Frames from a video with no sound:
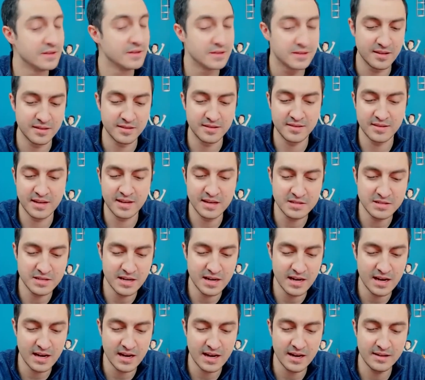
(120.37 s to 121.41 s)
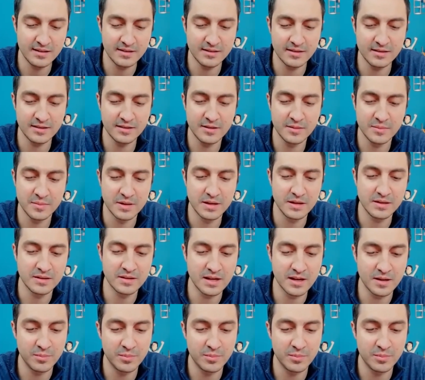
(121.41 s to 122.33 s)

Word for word: que é R$ reais, que também tem a